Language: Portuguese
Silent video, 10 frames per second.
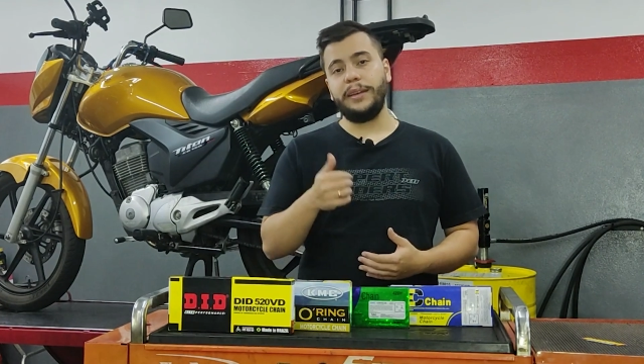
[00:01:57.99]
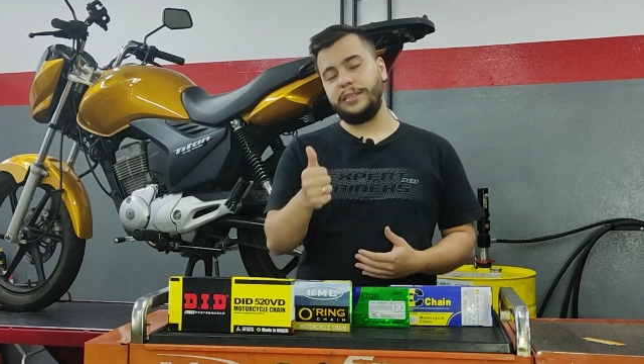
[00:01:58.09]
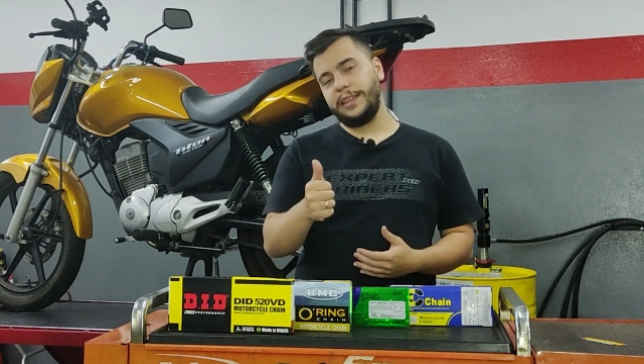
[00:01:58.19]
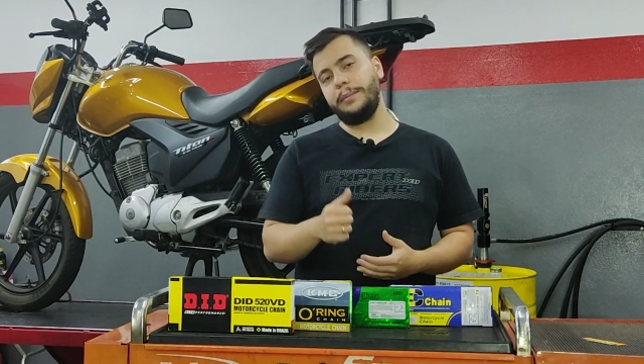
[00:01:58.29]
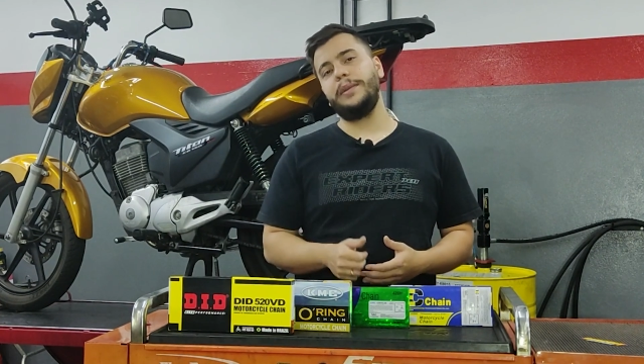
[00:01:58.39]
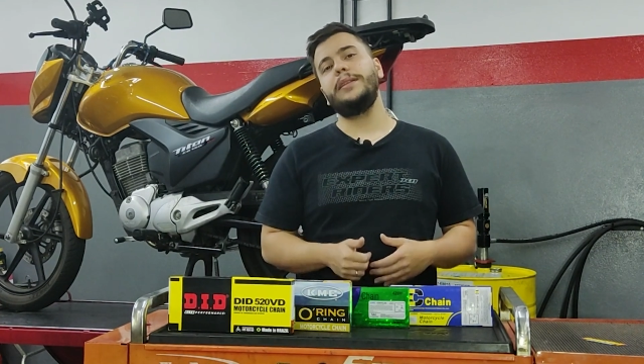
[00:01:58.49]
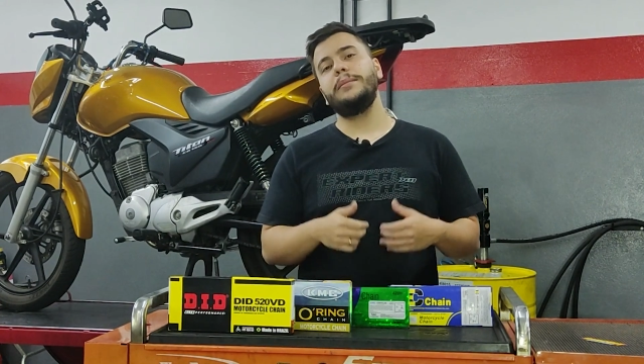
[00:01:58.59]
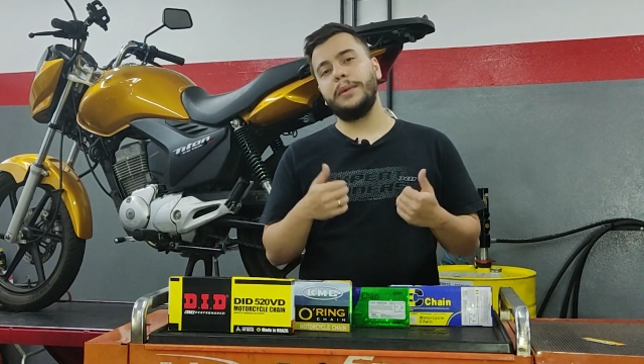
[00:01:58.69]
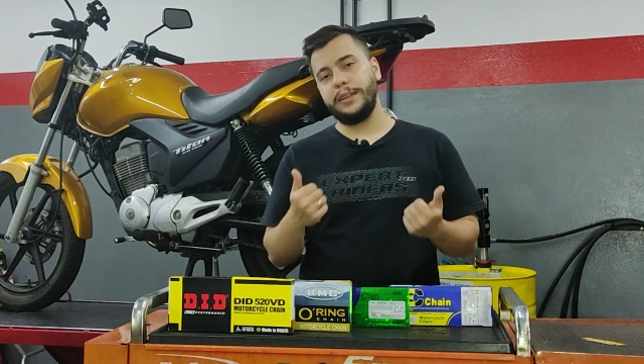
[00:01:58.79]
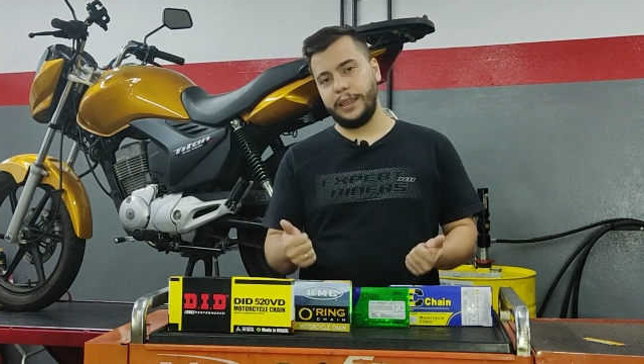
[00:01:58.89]
mas sempre
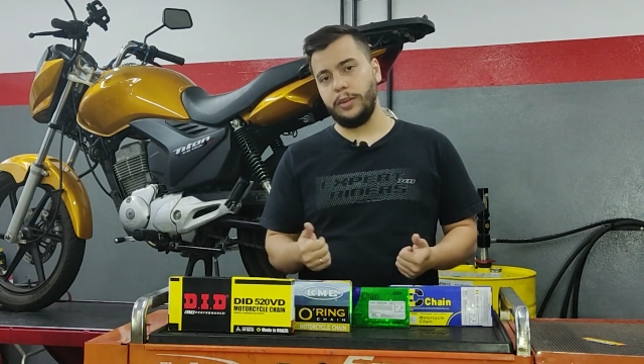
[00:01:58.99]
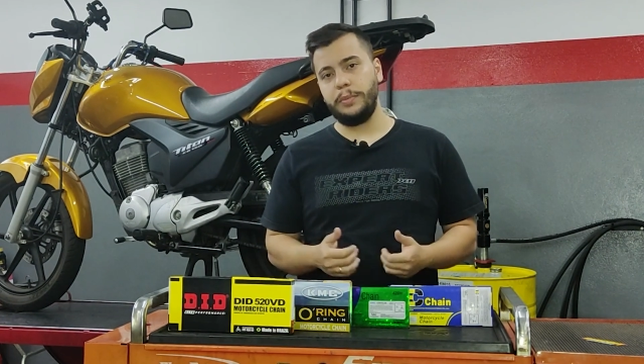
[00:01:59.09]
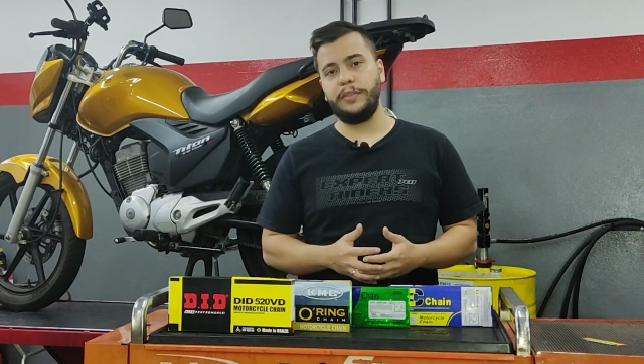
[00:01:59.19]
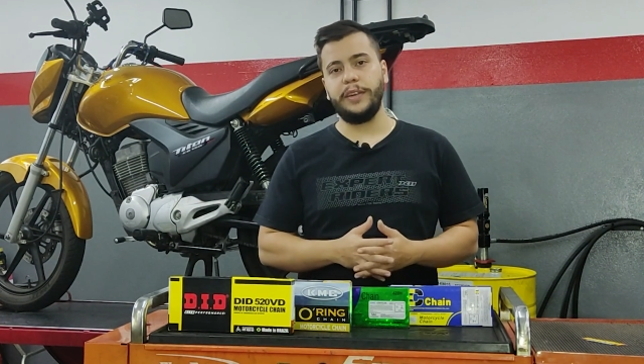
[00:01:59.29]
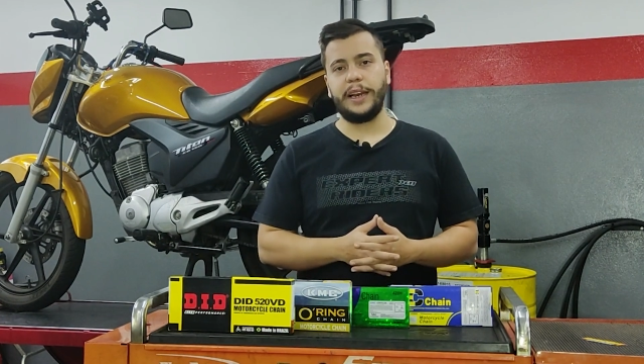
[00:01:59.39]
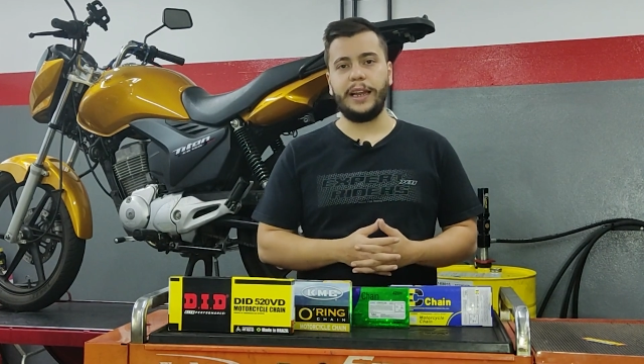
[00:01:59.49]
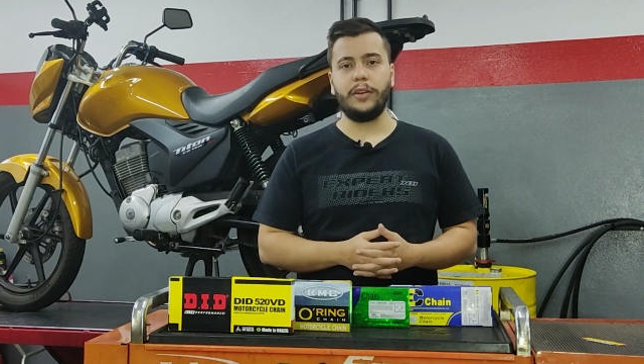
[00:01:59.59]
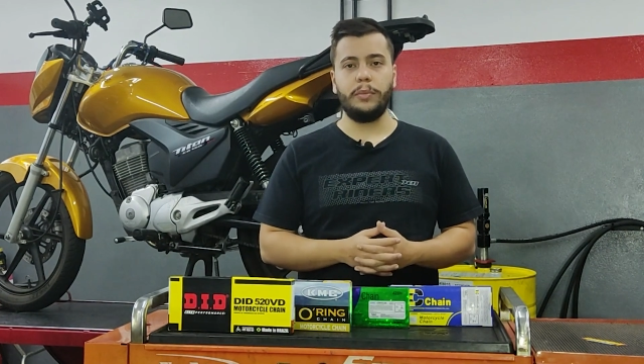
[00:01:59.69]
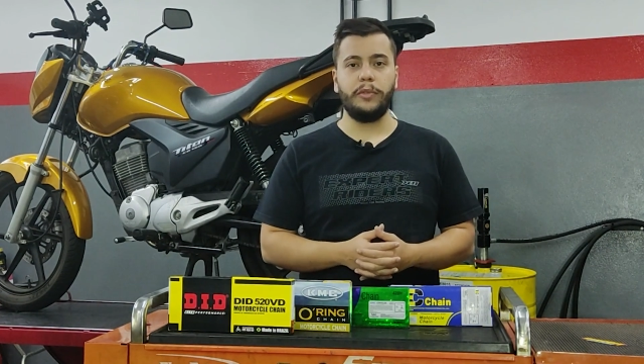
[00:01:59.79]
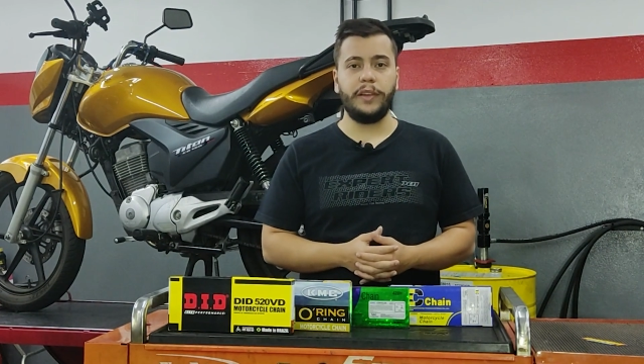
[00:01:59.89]
manter
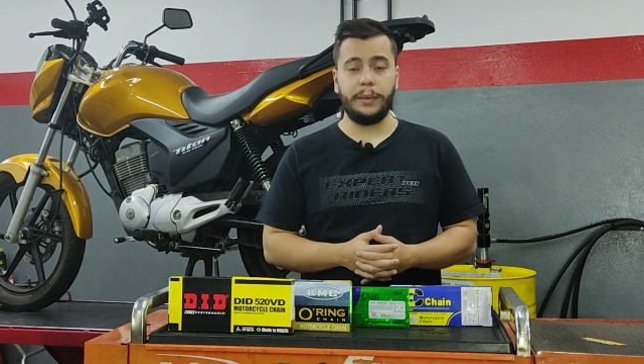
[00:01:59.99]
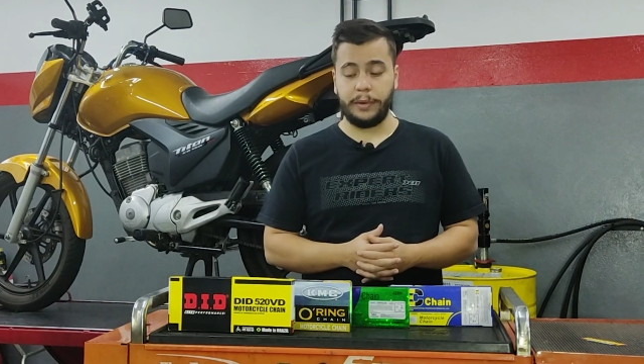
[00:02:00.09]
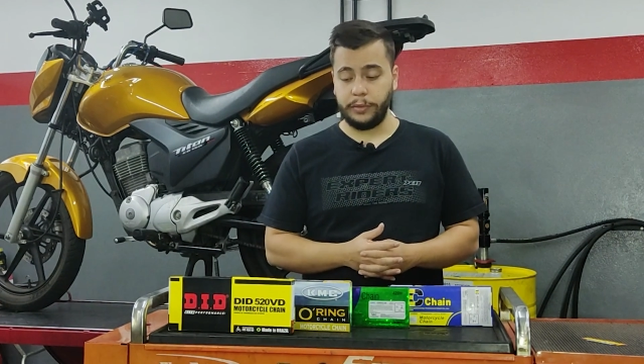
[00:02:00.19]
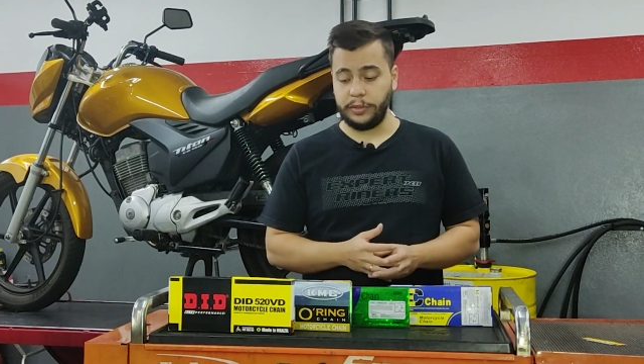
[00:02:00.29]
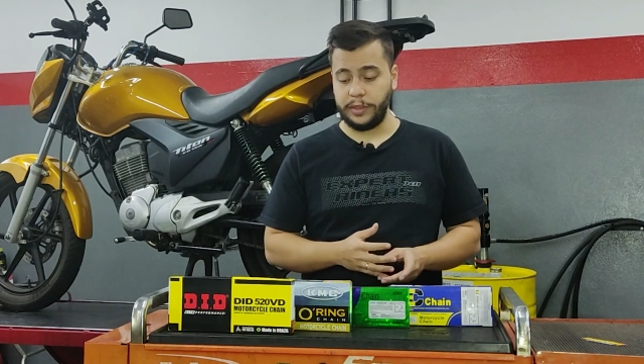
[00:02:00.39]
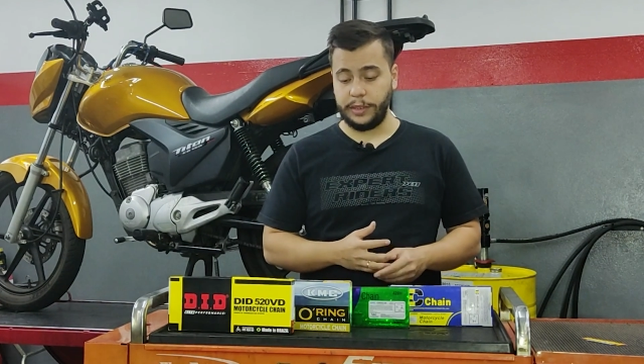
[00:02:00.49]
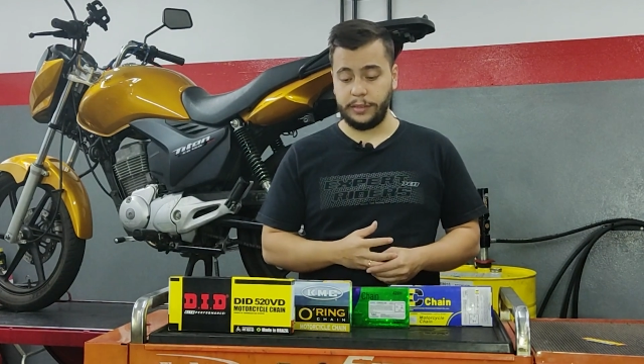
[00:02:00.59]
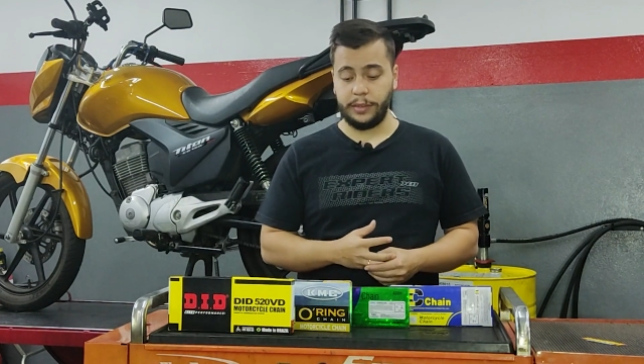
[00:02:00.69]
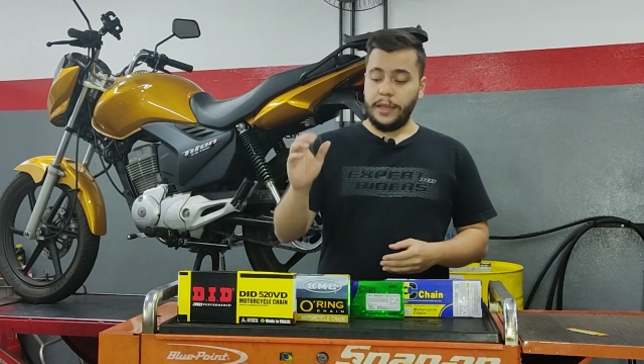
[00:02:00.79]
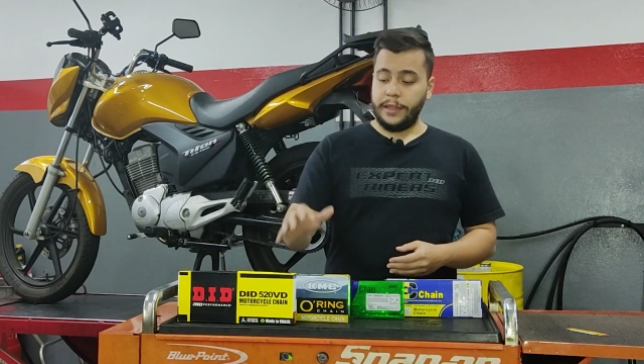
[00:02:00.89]
lubrificada, como eu falei para
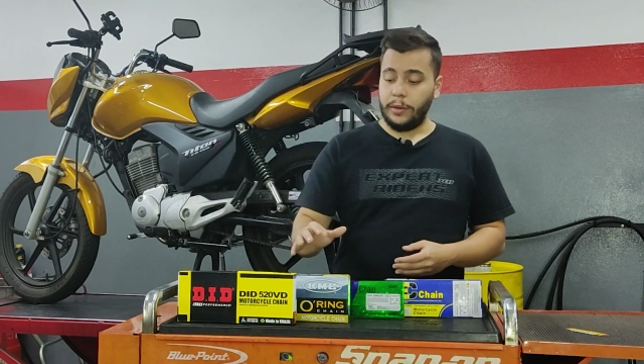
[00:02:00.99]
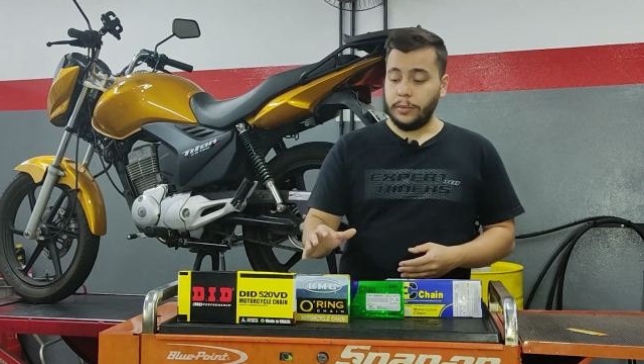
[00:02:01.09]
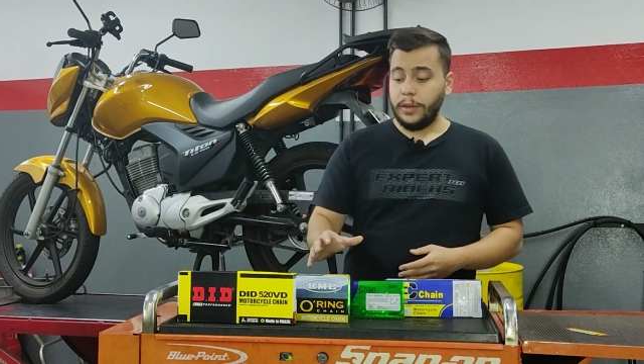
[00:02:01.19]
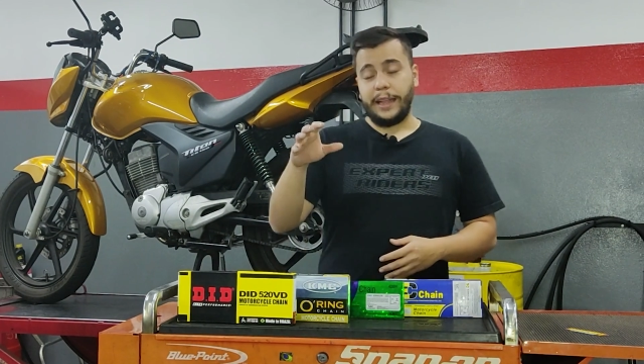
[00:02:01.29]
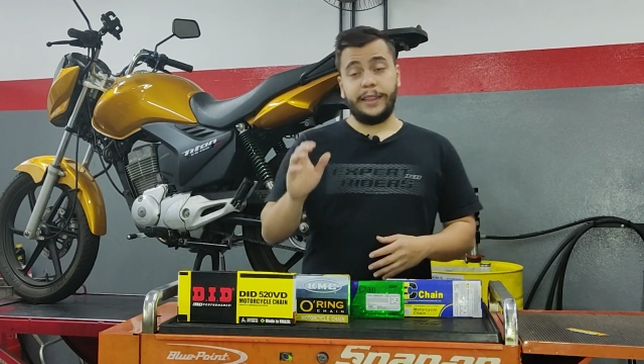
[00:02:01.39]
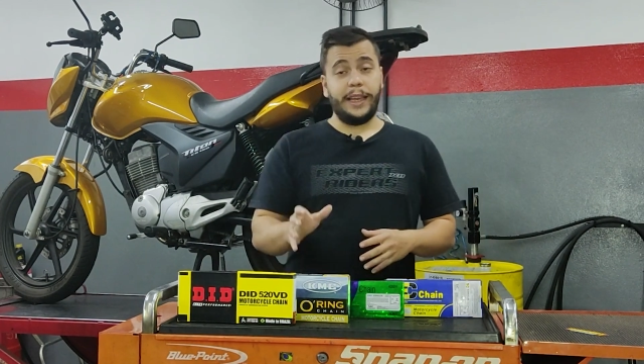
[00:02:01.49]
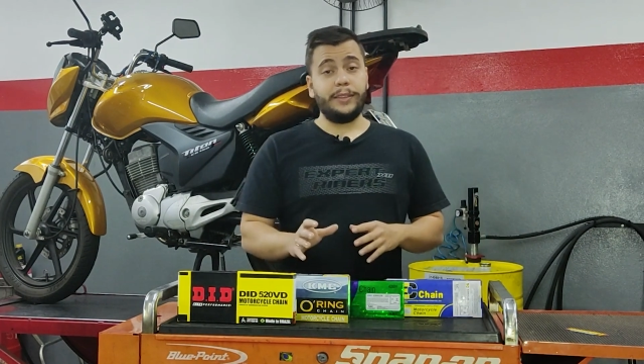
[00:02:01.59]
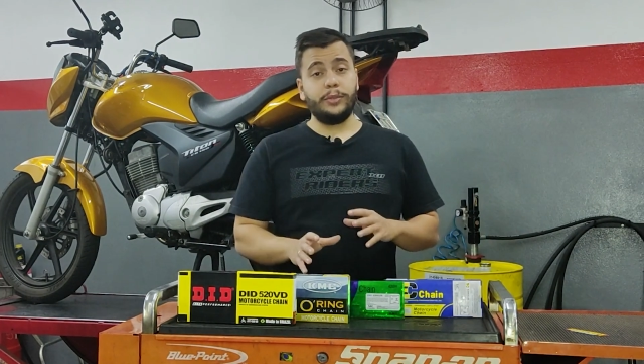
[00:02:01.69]
vocês. Então, até